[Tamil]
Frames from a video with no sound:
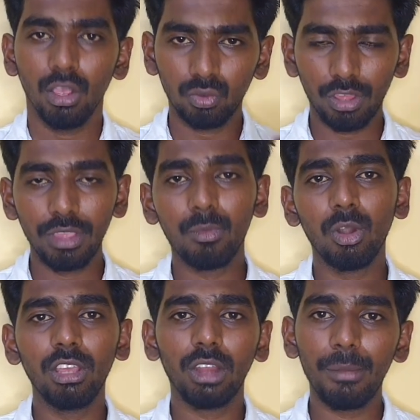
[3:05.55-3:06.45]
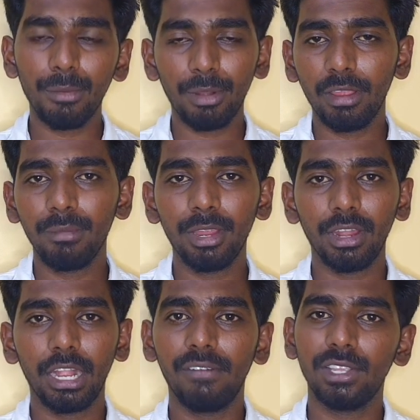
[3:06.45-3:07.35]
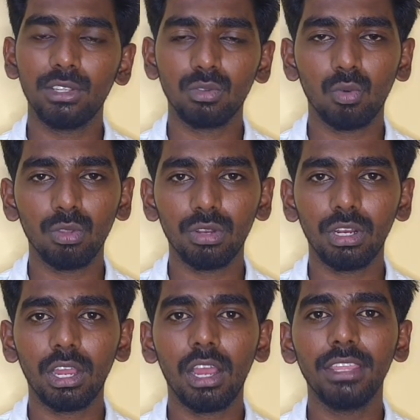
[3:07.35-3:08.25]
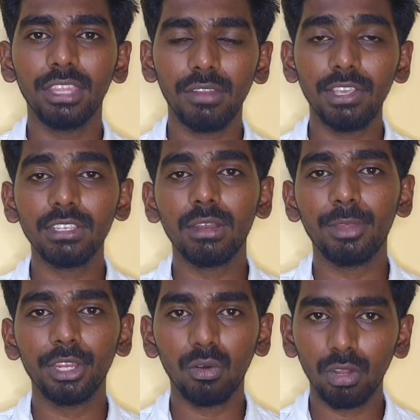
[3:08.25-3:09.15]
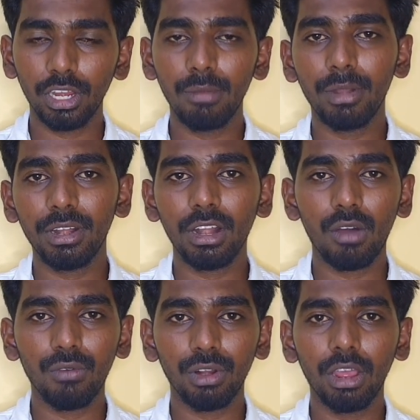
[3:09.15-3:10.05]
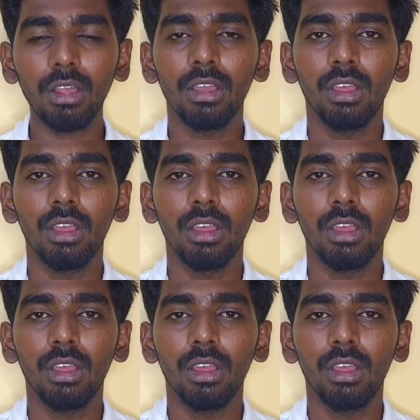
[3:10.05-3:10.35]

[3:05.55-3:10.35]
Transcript: ஸோ அதே போல் ரேப்பி பேலையுமே டிவைசஸ் கொடுத்துட்ருக்காங்க இந்த டிவைஸில் பார்த்தீங்கன்னா உங்களுக்கு என்ன பெட்டரான ஆஃபர்னா